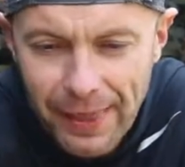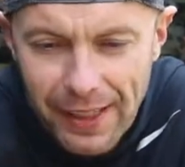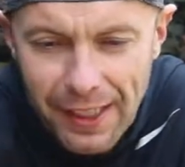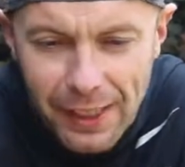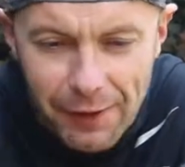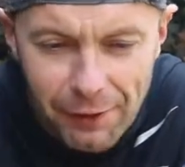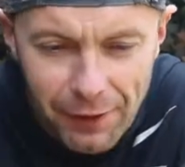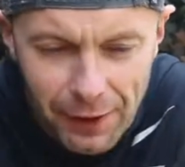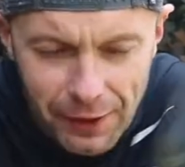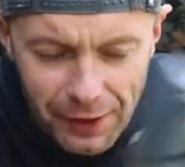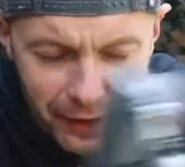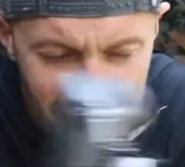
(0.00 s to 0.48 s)

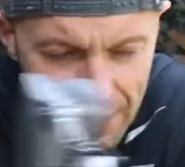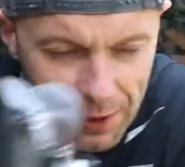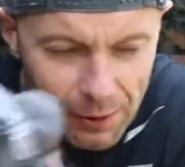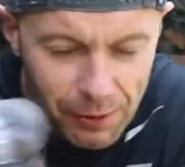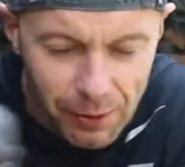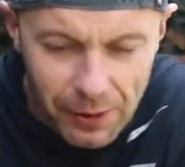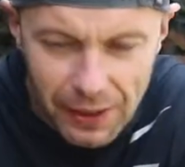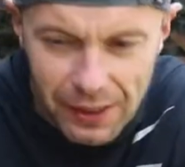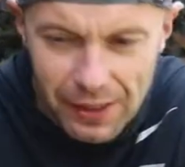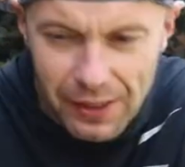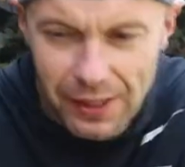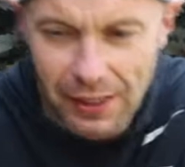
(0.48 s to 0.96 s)
I wątek,
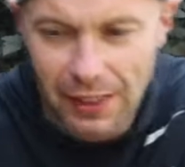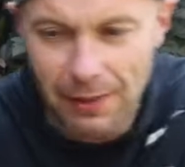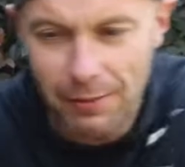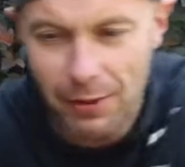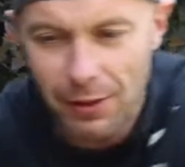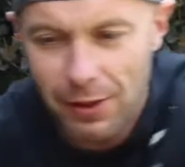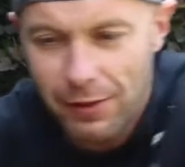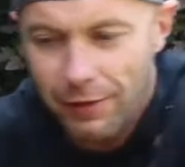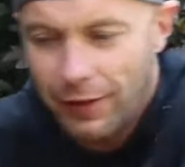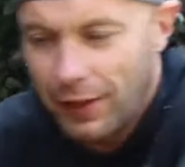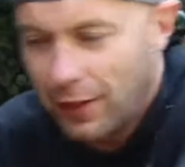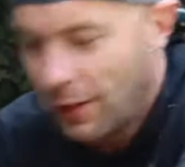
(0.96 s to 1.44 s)
który chciałem
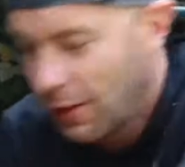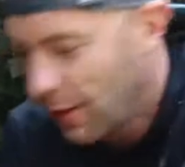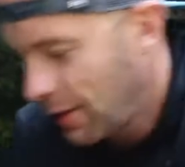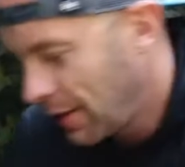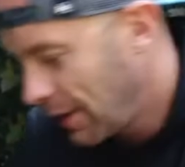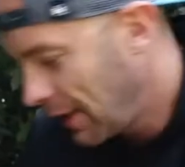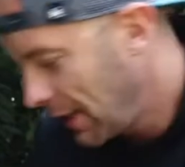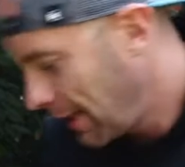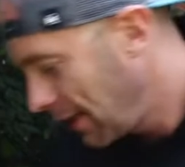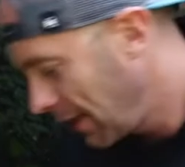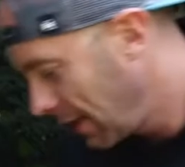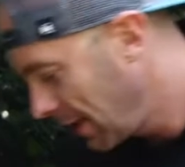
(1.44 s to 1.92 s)
rozwinąć
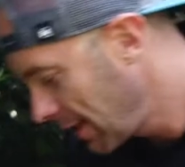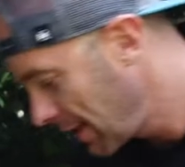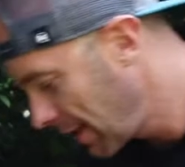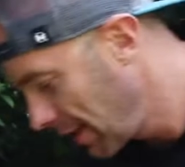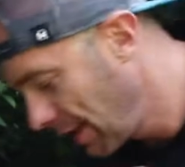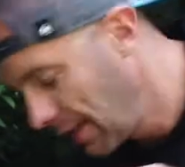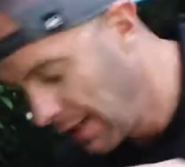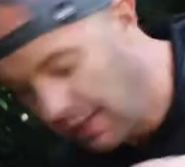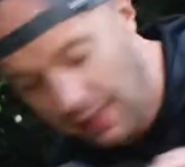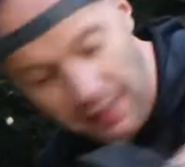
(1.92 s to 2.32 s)
teraz,